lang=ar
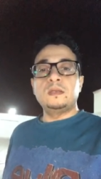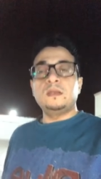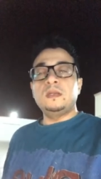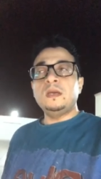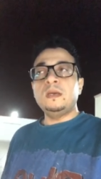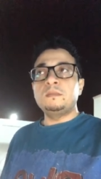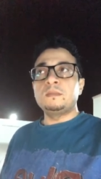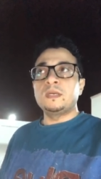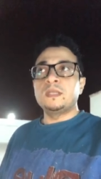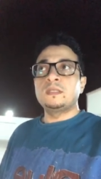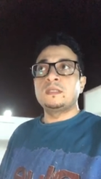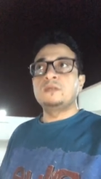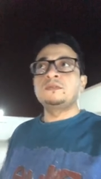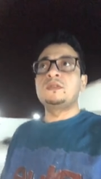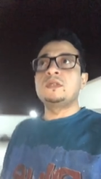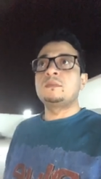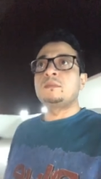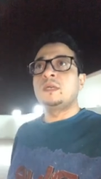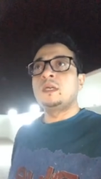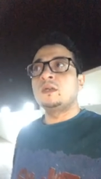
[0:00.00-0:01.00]
نعم أتفق
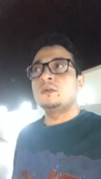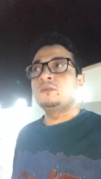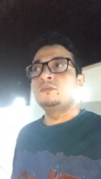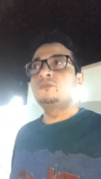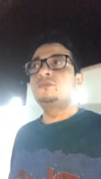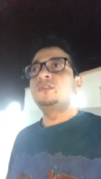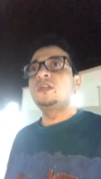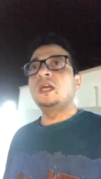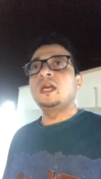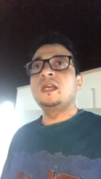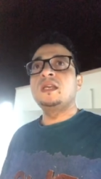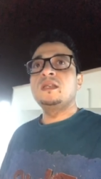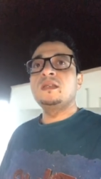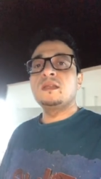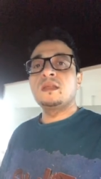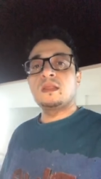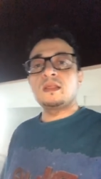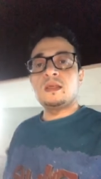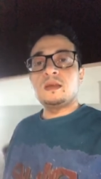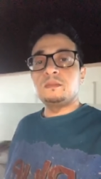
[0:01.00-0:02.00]
معكم في أي
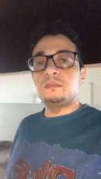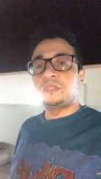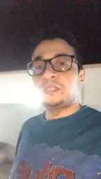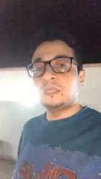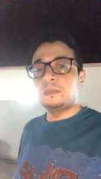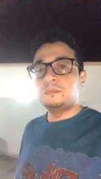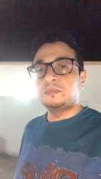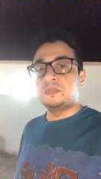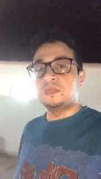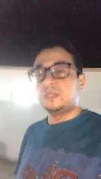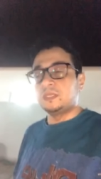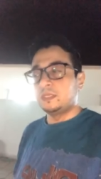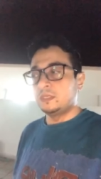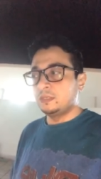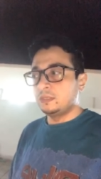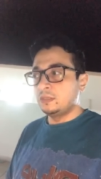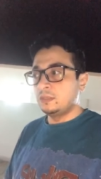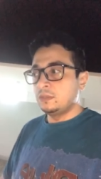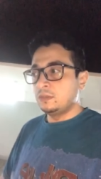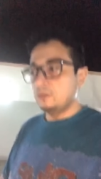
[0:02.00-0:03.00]
نظام شمسي
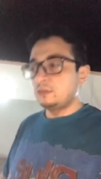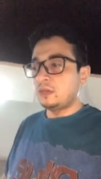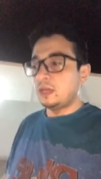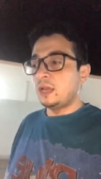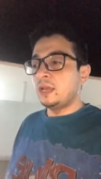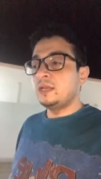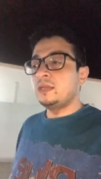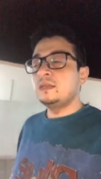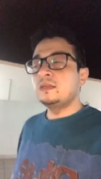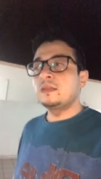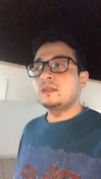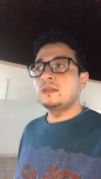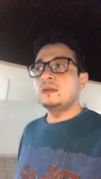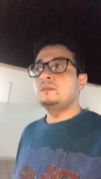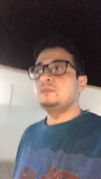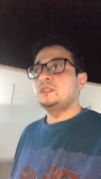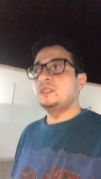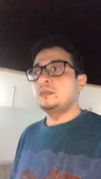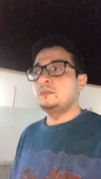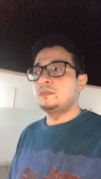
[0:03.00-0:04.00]
أي
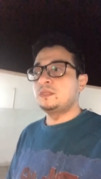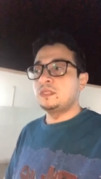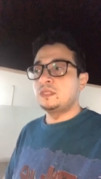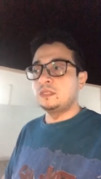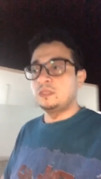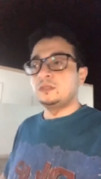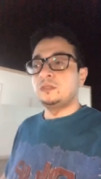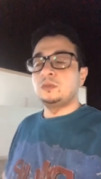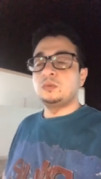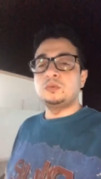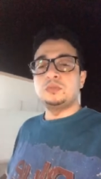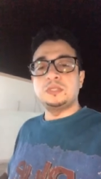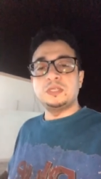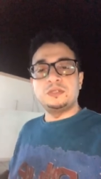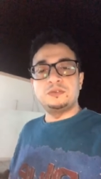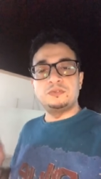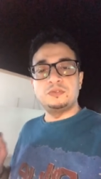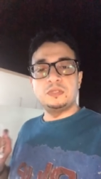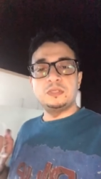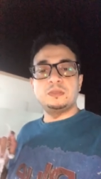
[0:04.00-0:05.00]
نظام شمسي يوجد
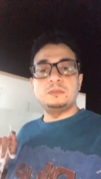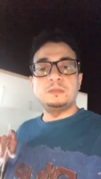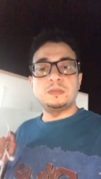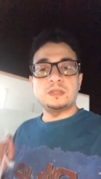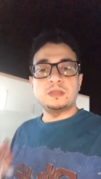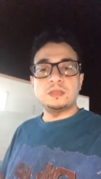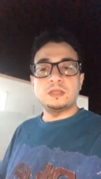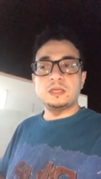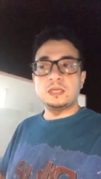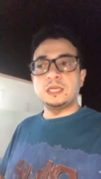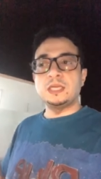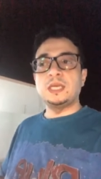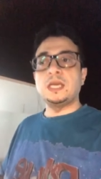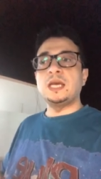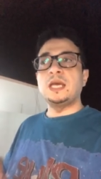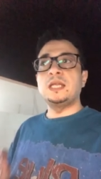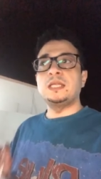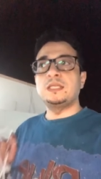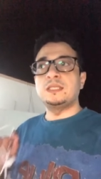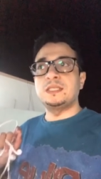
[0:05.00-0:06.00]
فيه
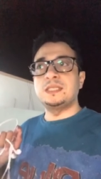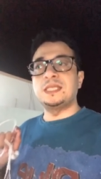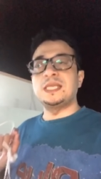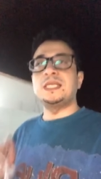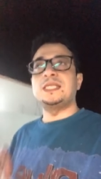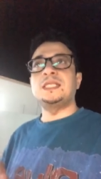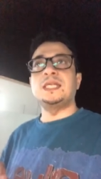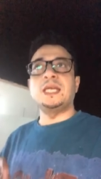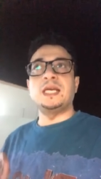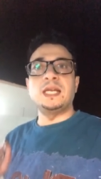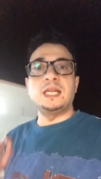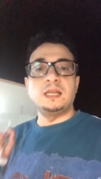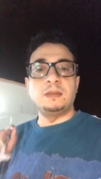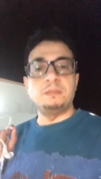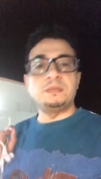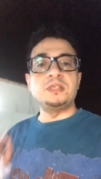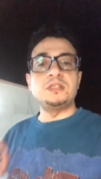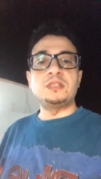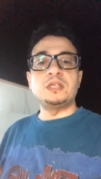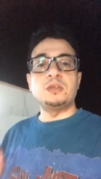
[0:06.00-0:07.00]
البطاريات تجعل
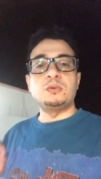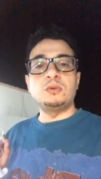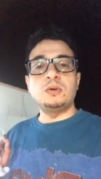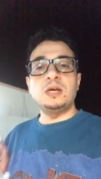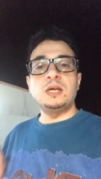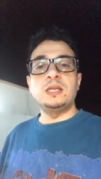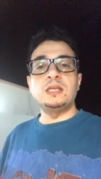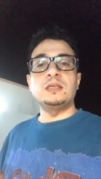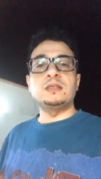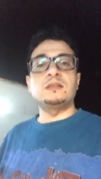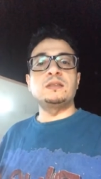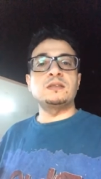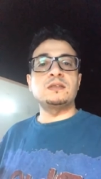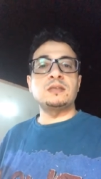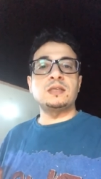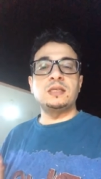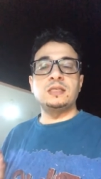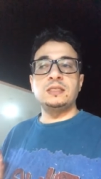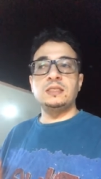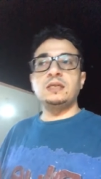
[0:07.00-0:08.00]
من جدوى
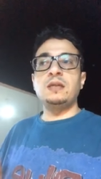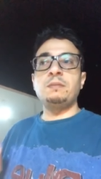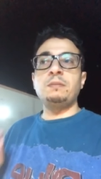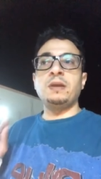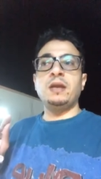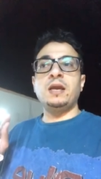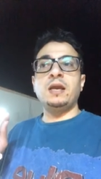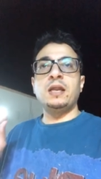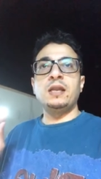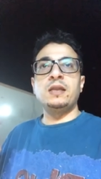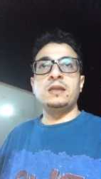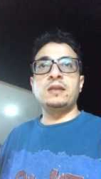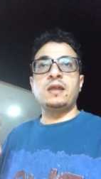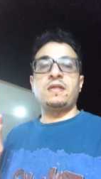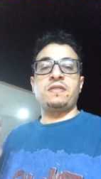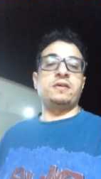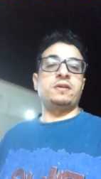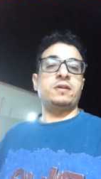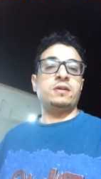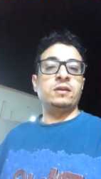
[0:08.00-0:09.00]
الاقتصادية محل
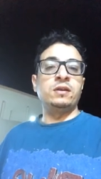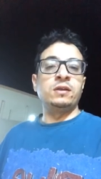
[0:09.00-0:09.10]
نظر